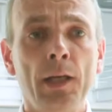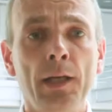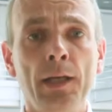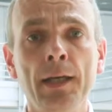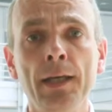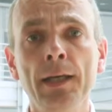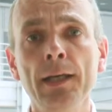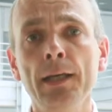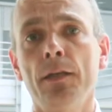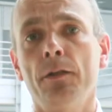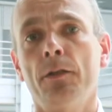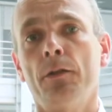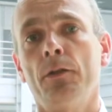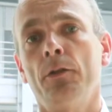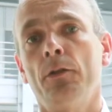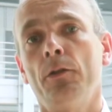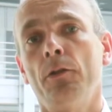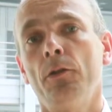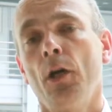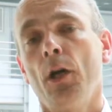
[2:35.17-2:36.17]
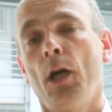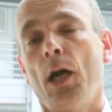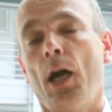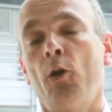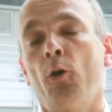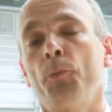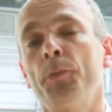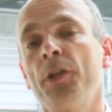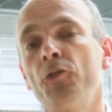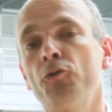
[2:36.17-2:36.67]
Et euh,
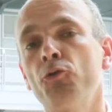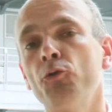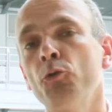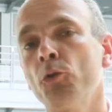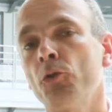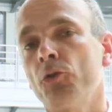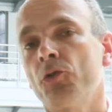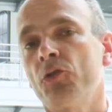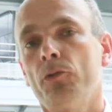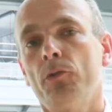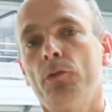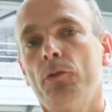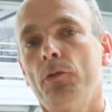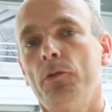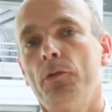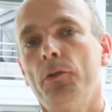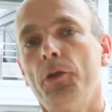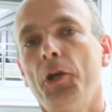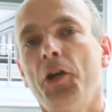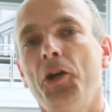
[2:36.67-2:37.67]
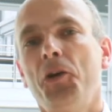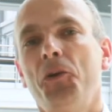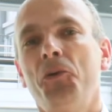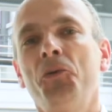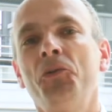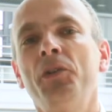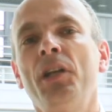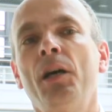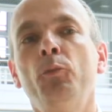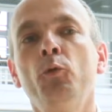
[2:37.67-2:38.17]
alors bien sûr, euh,
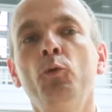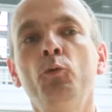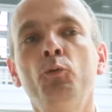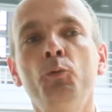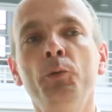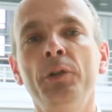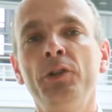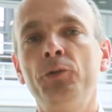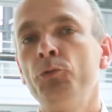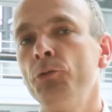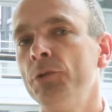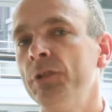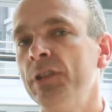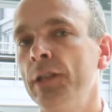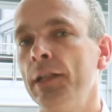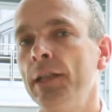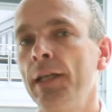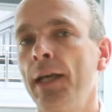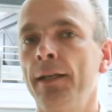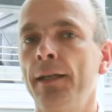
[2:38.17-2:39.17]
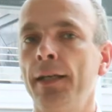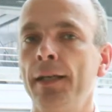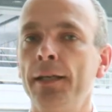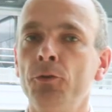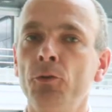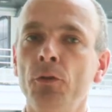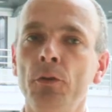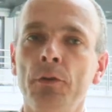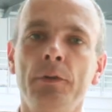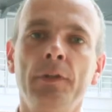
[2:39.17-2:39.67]
on a beaucoup étudié à
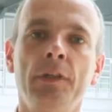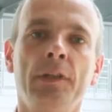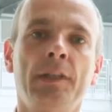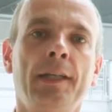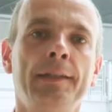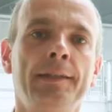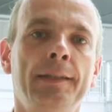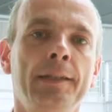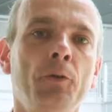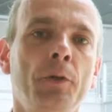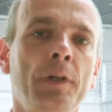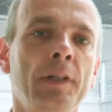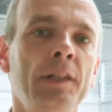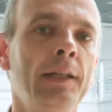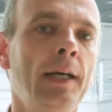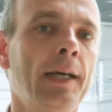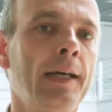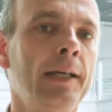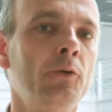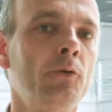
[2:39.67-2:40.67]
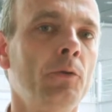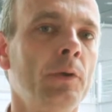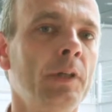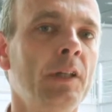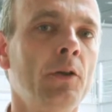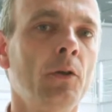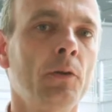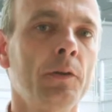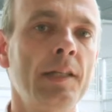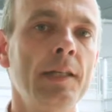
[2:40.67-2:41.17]
l'aide des catégories de la
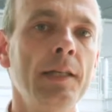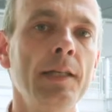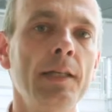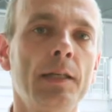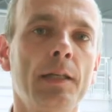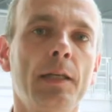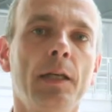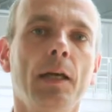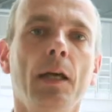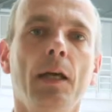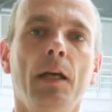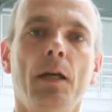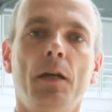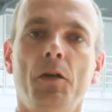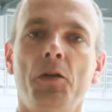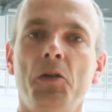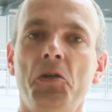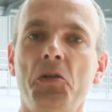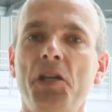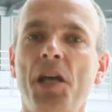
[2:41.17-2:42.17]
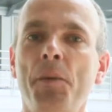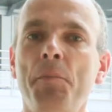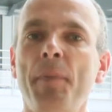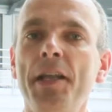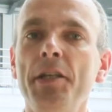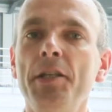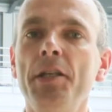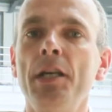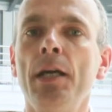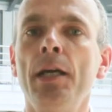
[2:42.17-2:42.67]
rhétorique antique euh, la
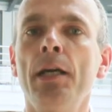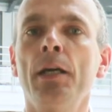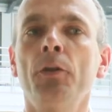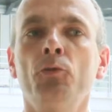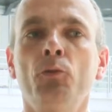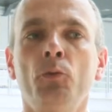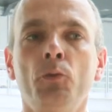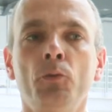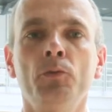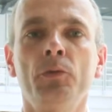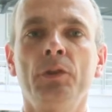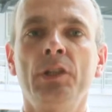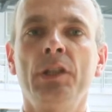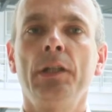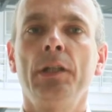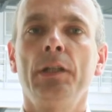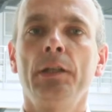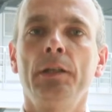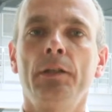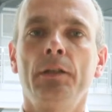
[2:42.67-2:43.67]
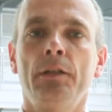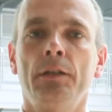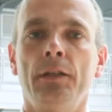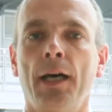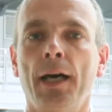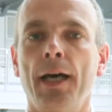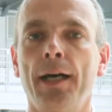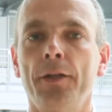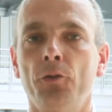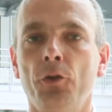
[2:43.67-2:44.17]
manière dont des
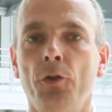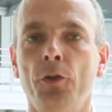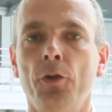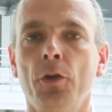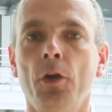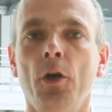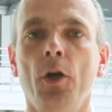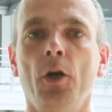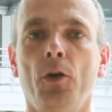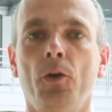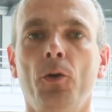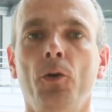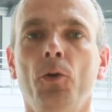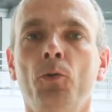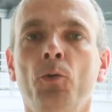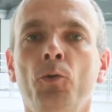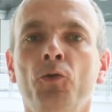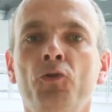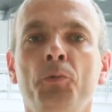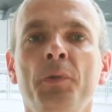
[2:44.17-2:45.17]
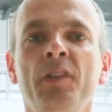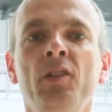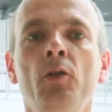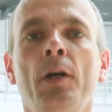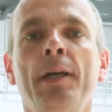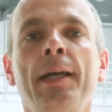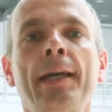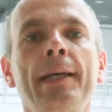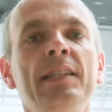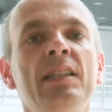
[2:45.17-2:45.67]
narrateurs construisent
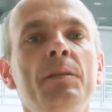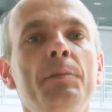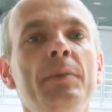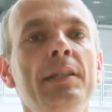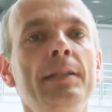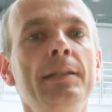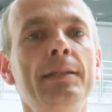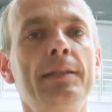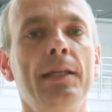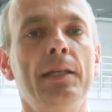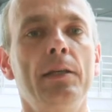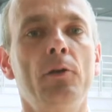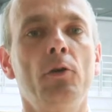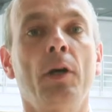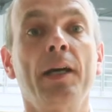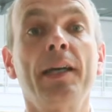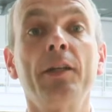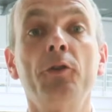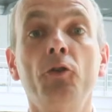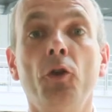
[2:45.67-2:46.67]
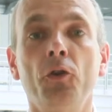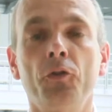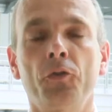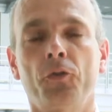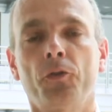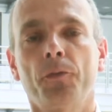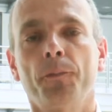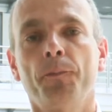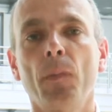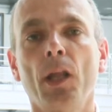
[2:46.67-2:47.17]
leur crédibilité, leur
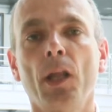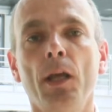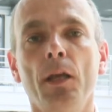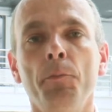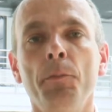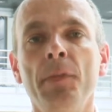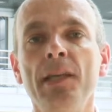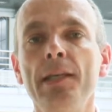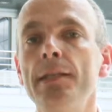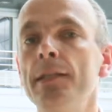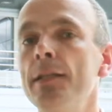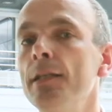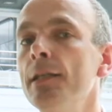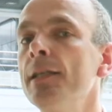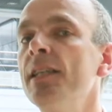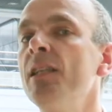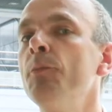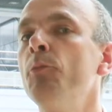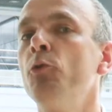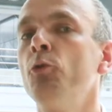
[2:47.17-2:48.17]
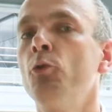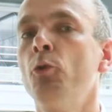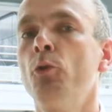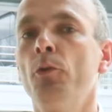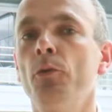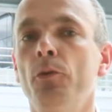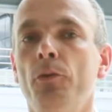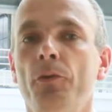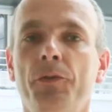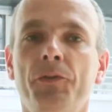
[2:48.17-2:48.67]
ethos. Mais ici, Guy
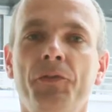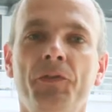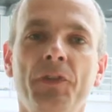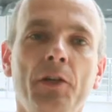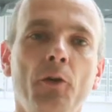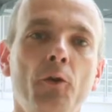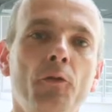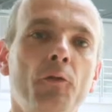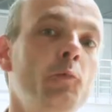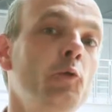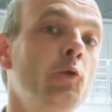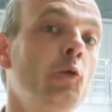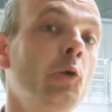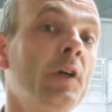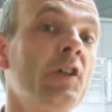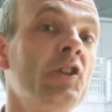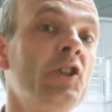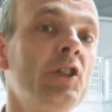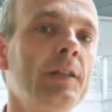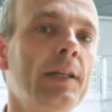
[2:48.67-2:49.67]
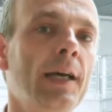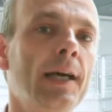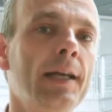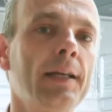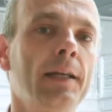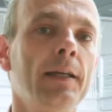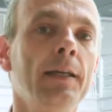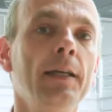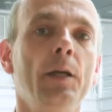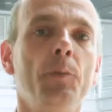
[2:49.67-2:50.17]
Bonneau fait œuvre plus
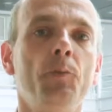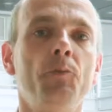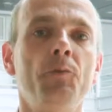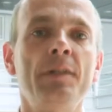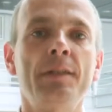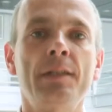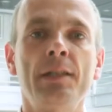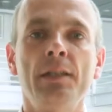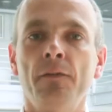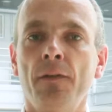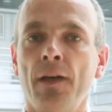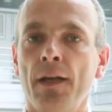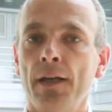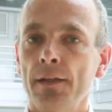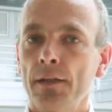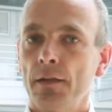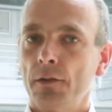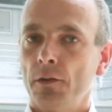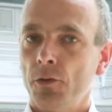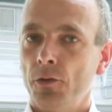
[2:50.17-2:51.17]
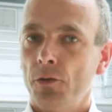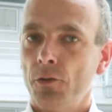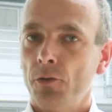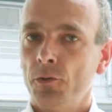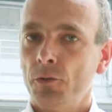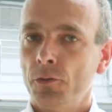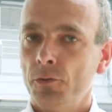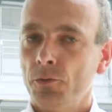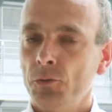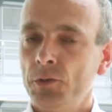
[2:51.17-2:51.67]
originale, puisqu'il va
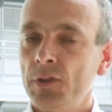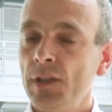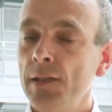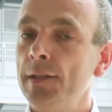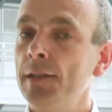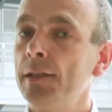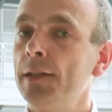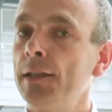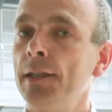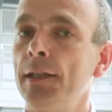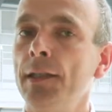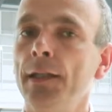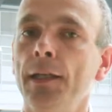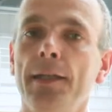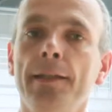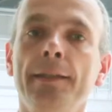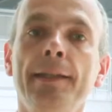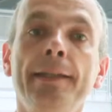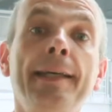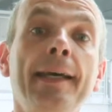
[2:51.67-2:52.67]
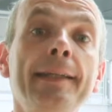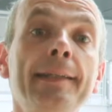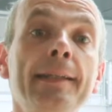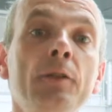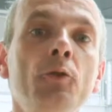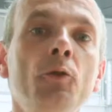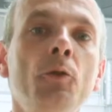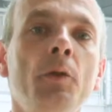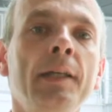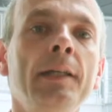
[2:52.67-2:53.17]
euh, utiliser des,
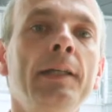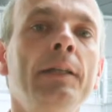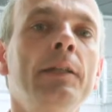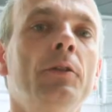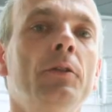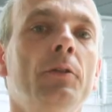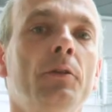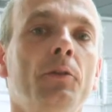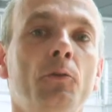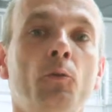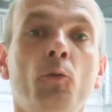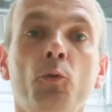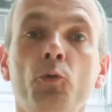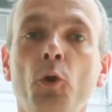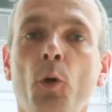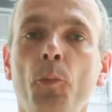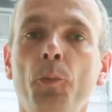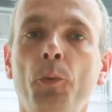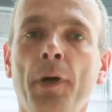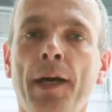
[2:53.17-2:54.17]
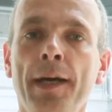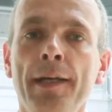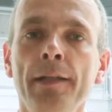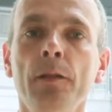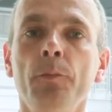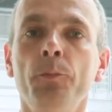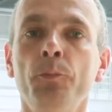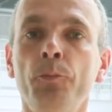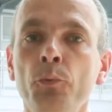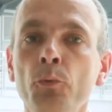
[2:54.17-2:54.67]
catégories euh,
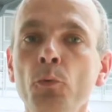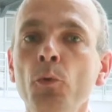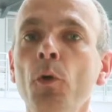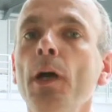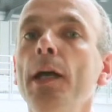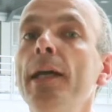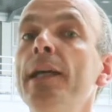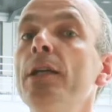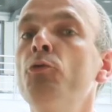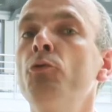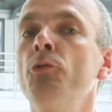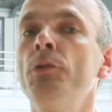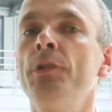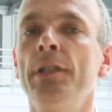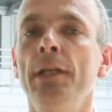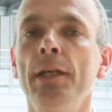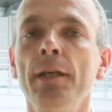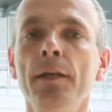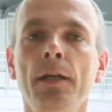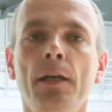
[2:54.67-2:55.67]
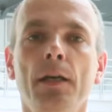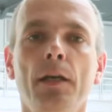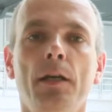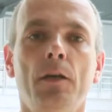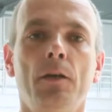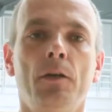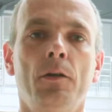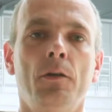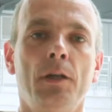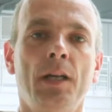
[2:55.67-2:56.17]
contemporaines pour étudier
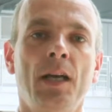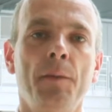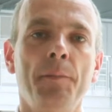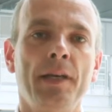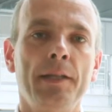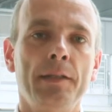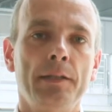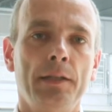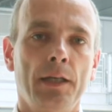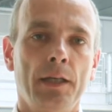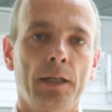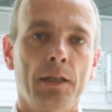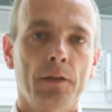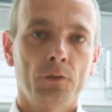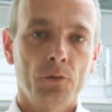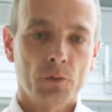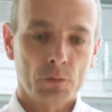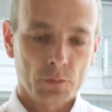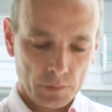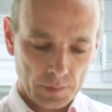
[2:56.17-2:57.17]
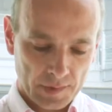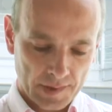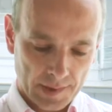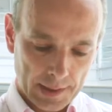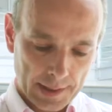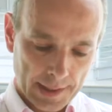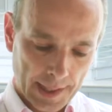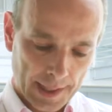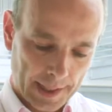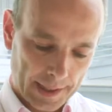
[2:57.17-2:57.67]
euh, la manière dont
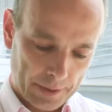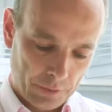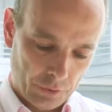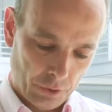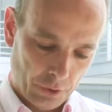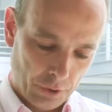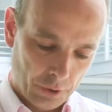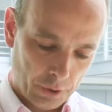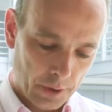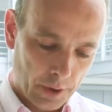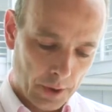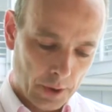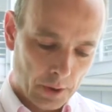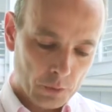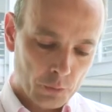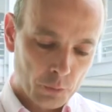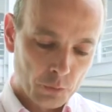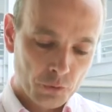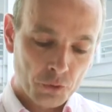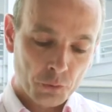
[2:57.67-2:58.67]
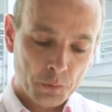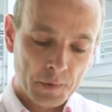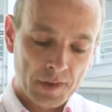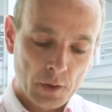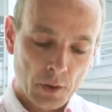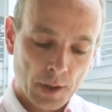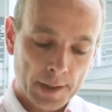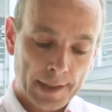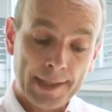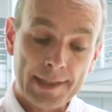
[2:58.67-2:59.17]
ces narrateurs construisent
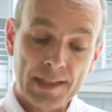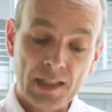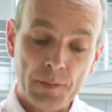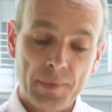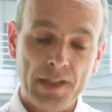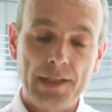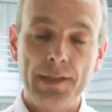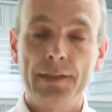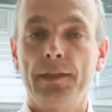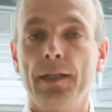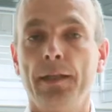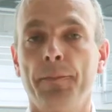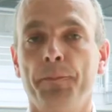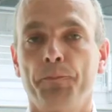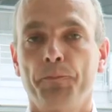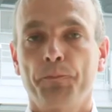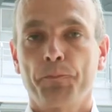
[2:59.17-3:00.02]
leur crédibilité.